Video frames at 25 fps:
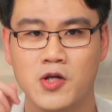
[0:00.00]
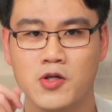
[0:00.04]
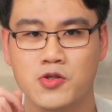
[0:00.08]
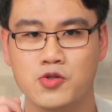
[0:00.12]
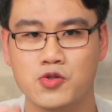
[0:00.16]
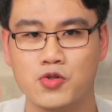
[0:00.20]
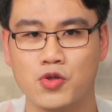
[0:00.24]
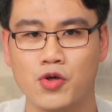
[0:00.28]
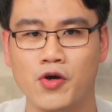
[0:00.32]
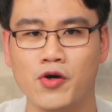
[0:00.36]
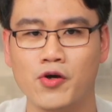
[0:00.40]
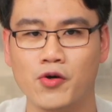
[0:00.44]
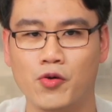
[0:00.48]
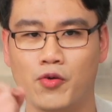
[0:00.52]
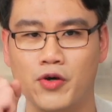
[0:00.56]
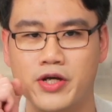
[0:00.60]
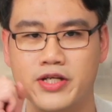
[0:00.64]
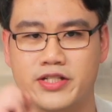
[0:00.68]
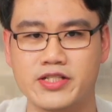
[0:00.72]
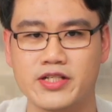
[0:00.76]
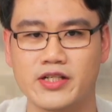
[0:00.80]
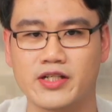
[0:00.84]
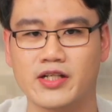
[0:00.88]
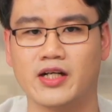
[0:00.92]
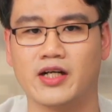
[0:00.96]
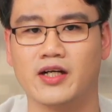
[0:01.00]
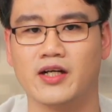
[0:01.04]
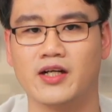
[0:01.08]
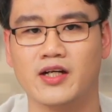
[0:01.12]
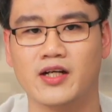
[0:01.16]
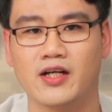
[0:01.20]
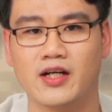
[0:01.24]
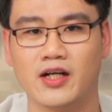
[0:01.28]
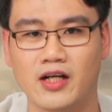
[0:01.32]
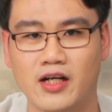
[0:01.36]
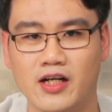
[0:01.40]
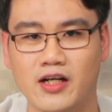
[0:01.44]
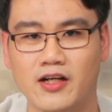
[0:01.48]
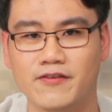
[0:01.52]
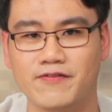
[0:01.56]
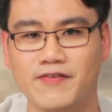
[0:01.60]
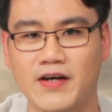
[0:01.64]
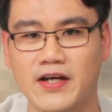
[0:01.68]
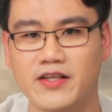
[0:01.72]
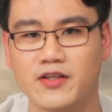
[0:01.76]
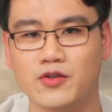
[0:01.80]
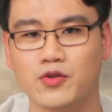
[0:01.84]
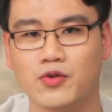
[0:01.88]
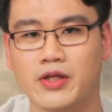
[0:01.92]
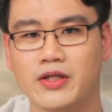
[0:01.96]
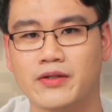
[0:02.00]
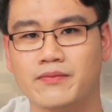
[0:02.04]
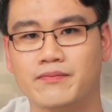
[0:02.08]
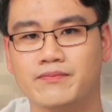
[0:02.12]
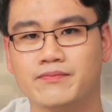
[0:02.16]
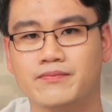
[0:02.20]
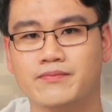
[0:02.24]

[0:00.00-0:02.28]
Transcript: 摧毁这个核反应堆。